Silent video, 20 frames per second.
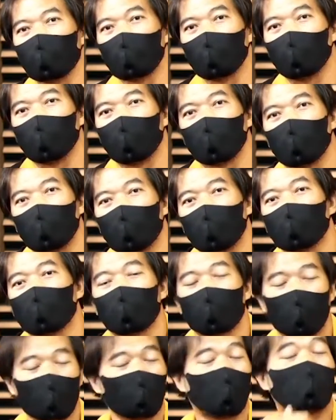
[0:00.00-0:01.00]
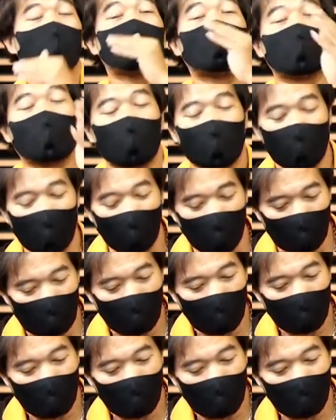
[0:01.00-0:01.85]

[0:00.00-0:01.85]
เองอะไรประมาณนั้นนะครับ